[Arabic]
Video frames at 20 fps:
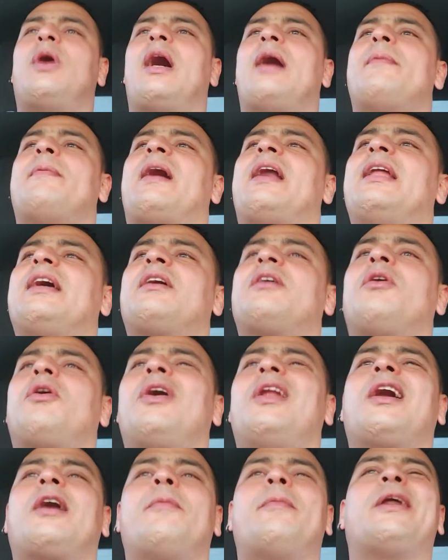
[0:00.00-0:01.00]
حب عليك
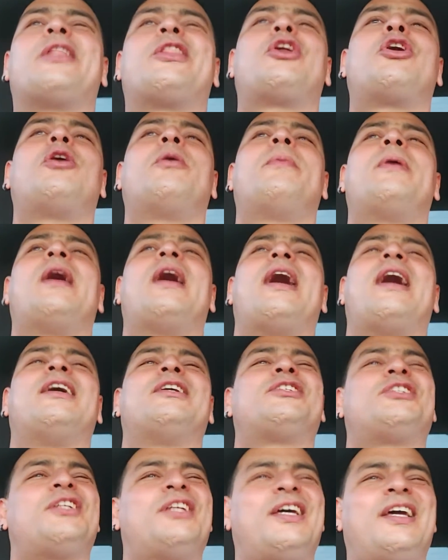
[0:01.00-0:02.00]
نقول لك مضروبه
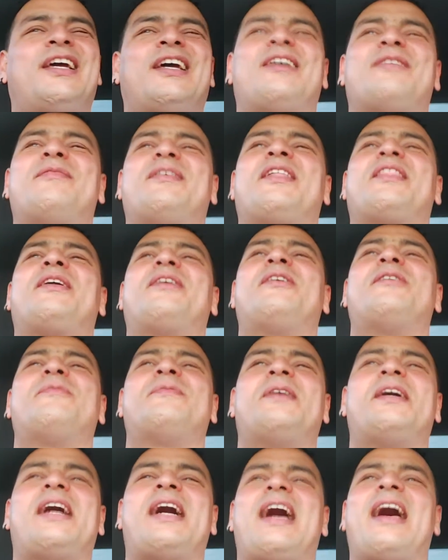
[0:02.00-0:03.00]
هي
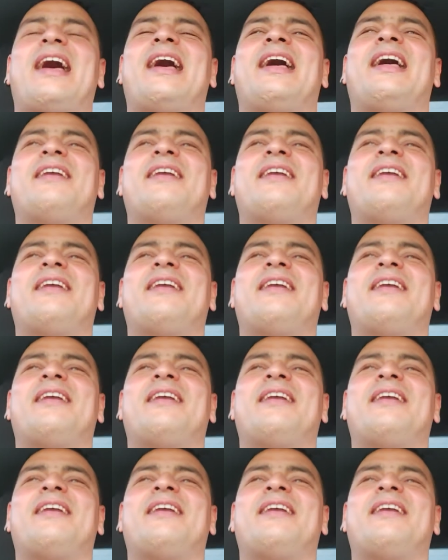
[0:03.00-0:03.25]
مضروبه